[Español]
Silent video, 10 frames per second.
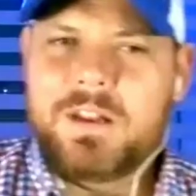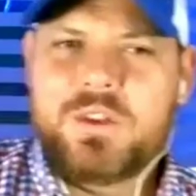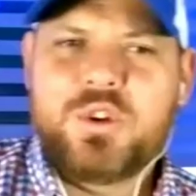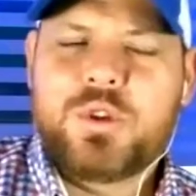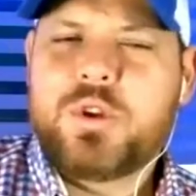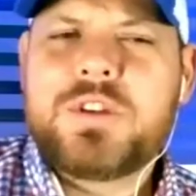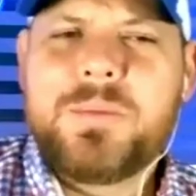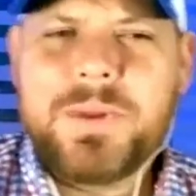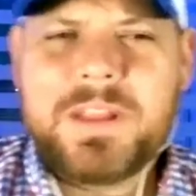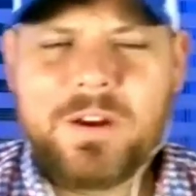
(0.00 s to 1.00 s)
yo, yo
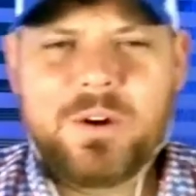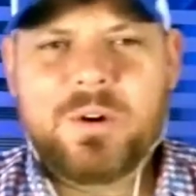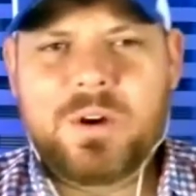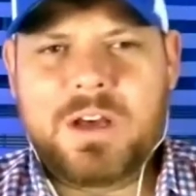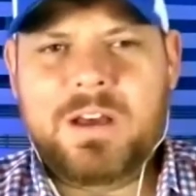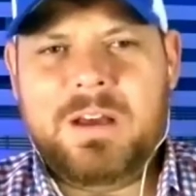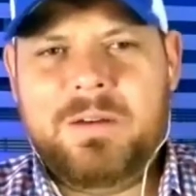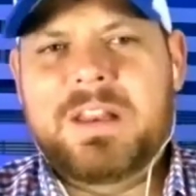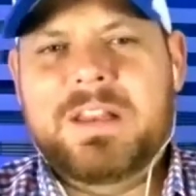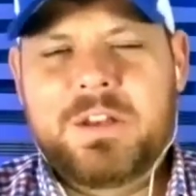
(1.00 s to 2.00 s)
siempre tengo, a, a
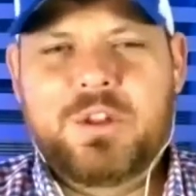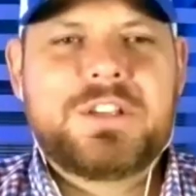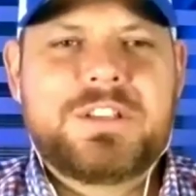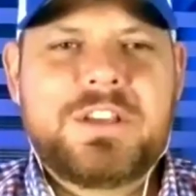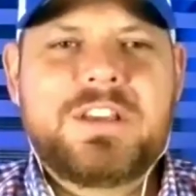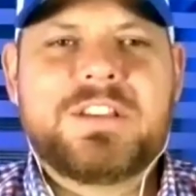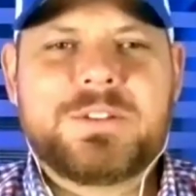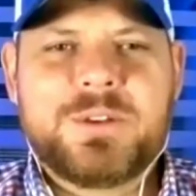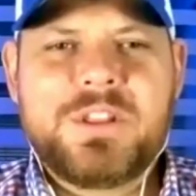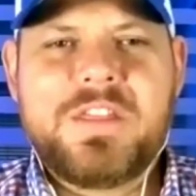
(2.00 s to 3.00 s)
ver, no sé si, si
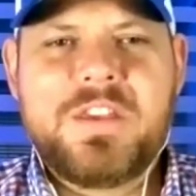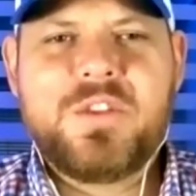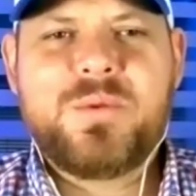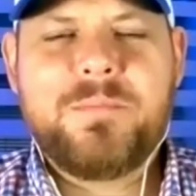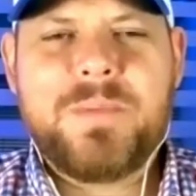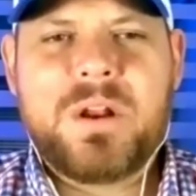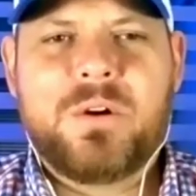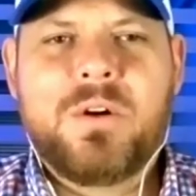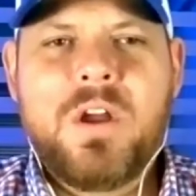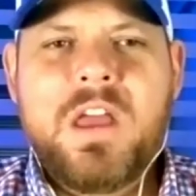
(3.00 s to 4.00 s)
estoy entendiendo bien,
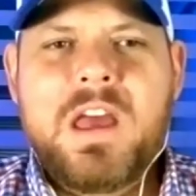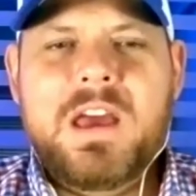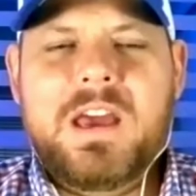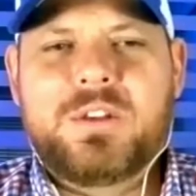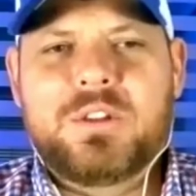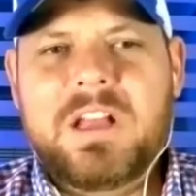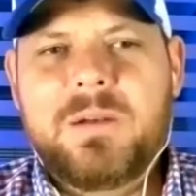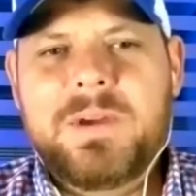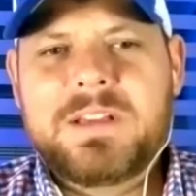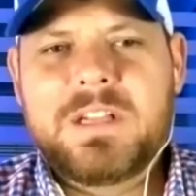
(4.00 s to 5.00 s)
pero eso tal
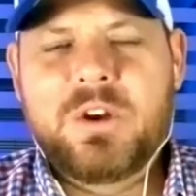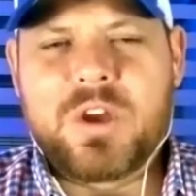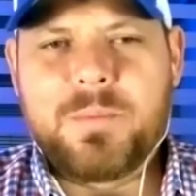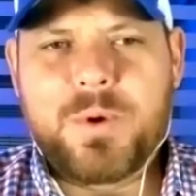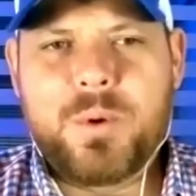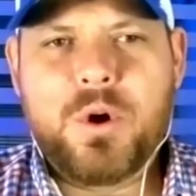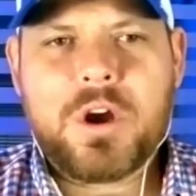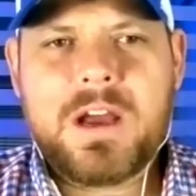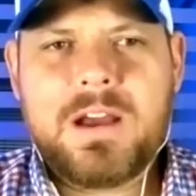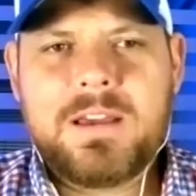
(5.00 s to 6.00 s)
vez lo que
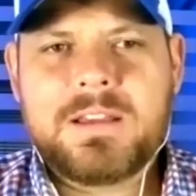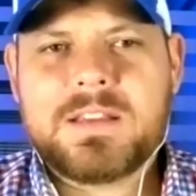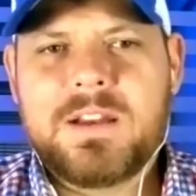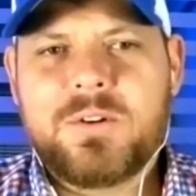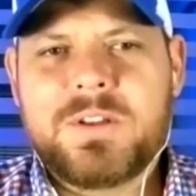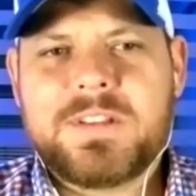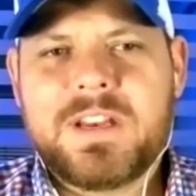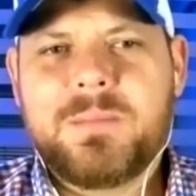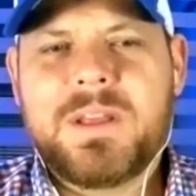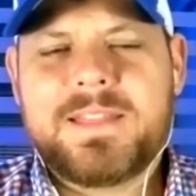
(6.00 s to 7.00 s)
provoca es que no
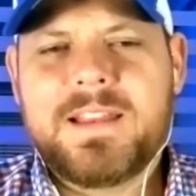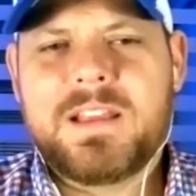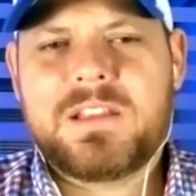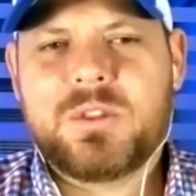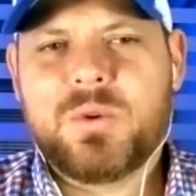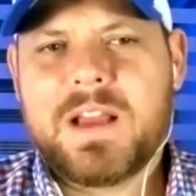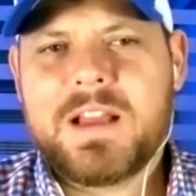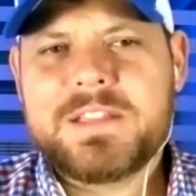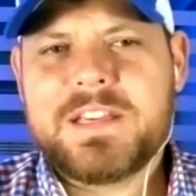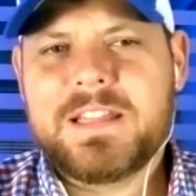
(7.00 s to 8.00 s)
necesariamente necesito una
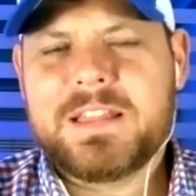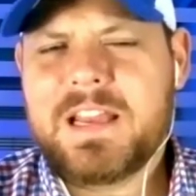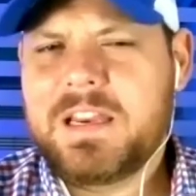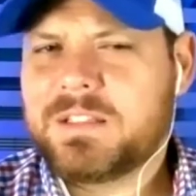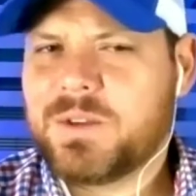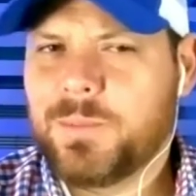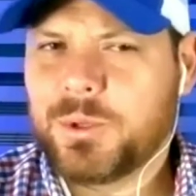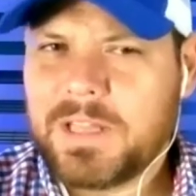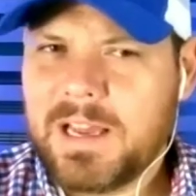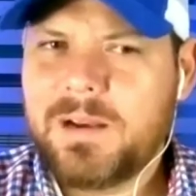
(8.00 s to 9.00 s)
cancha de tenis
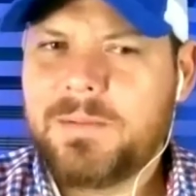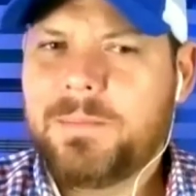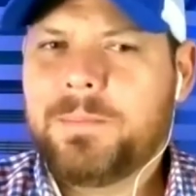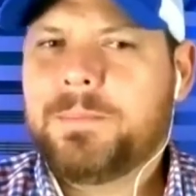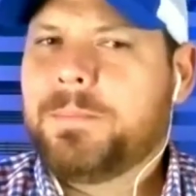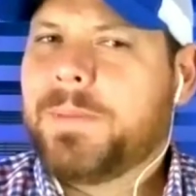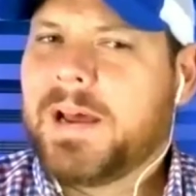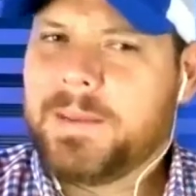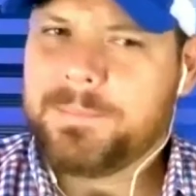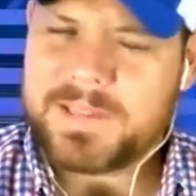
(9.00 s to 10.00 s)
como tal
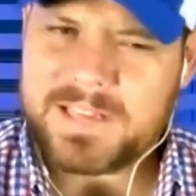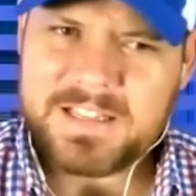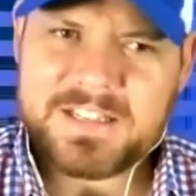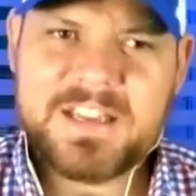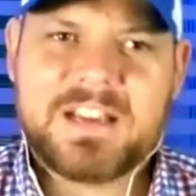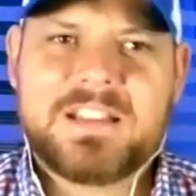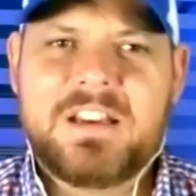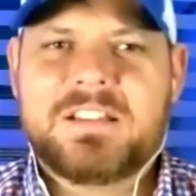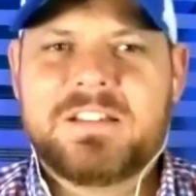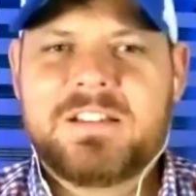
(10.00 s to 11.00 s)
para empezar a enseñar
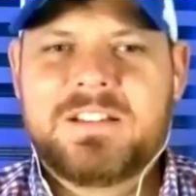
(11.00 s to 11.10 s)
tenis.